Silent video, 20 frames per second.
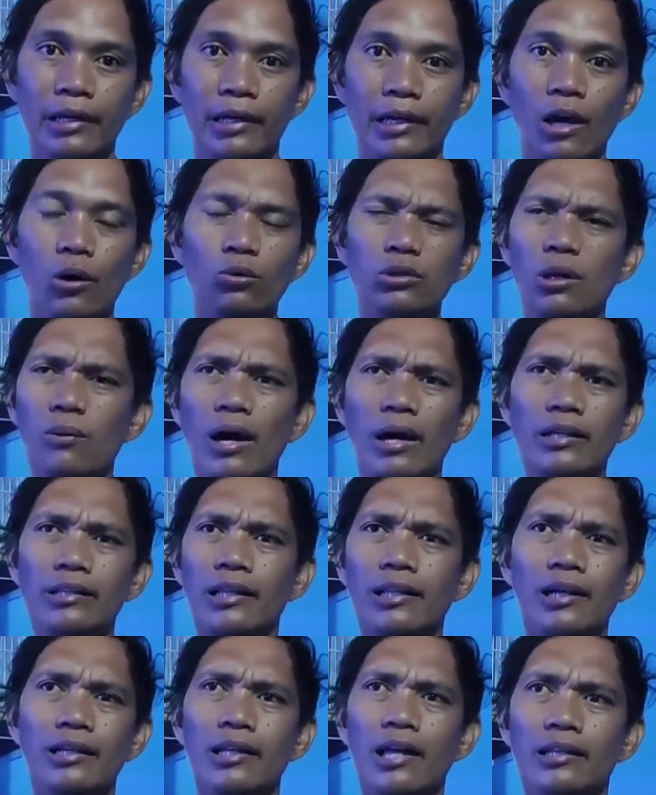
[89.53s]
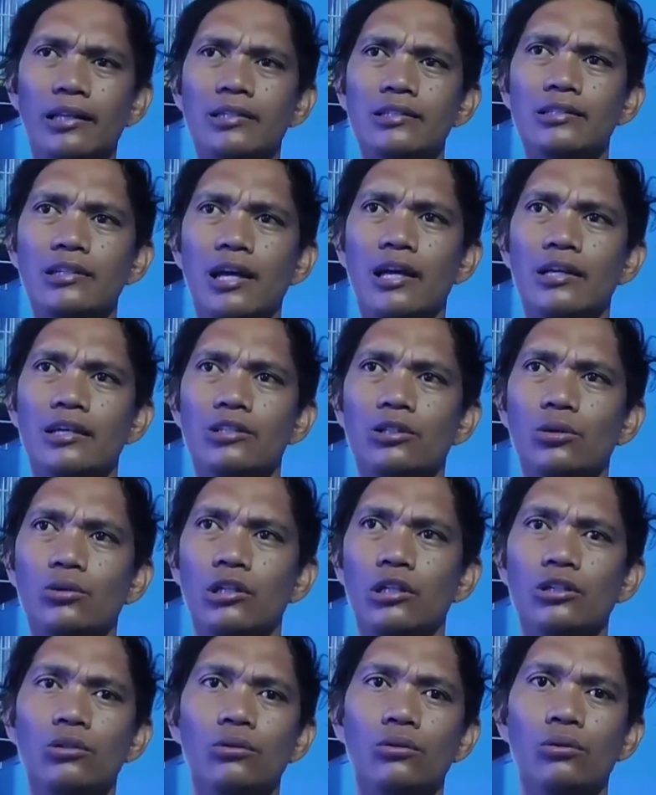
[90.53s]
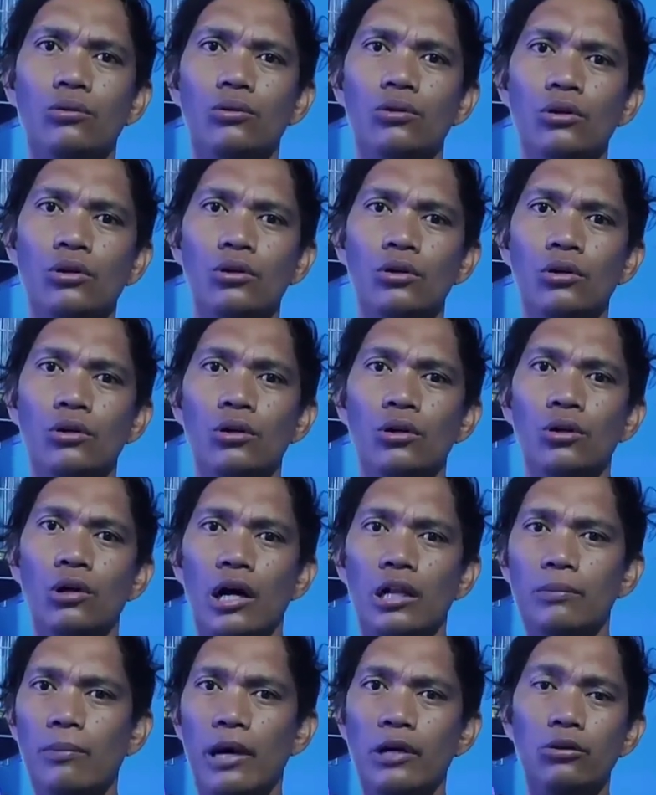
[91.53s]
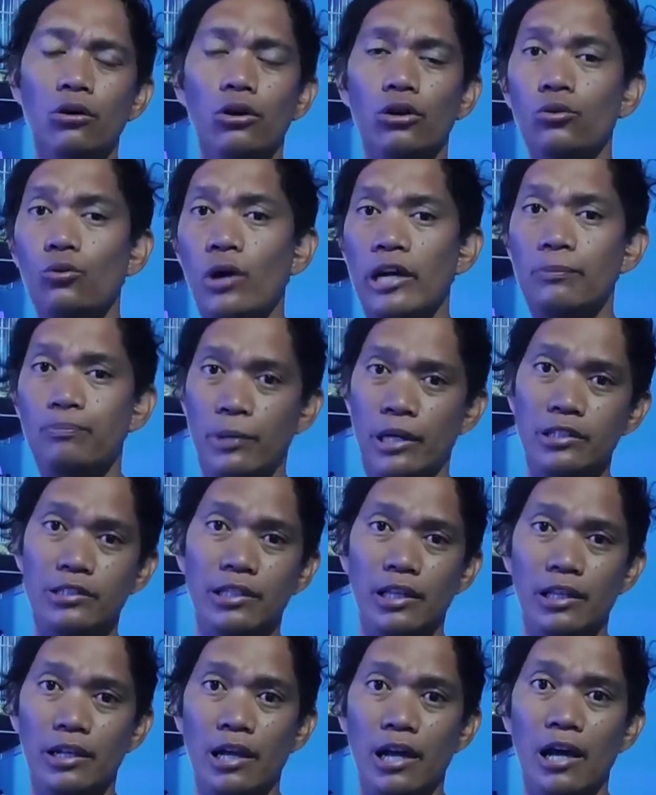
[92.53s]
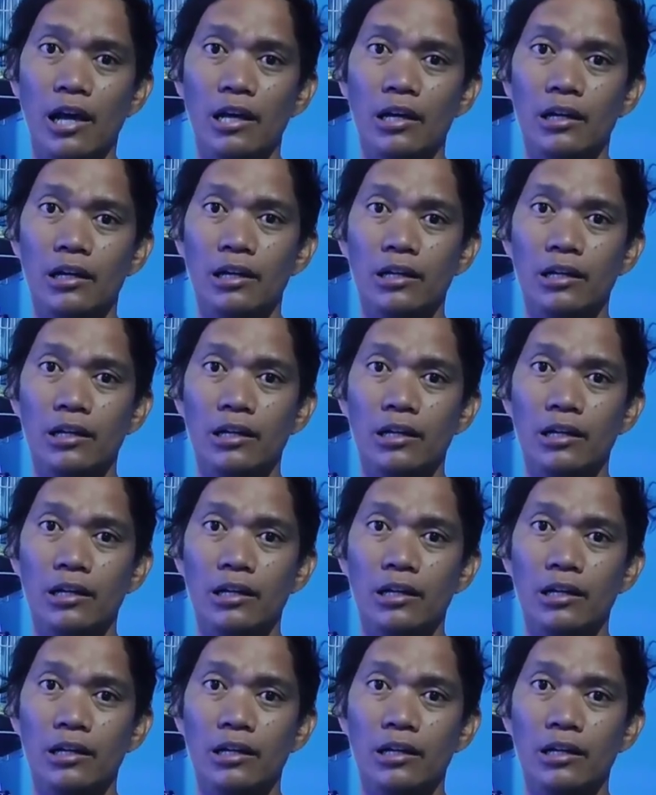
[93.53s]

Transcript: Kaya kung tawagin talaga natin siya is Lutino albino or whiteface talaga.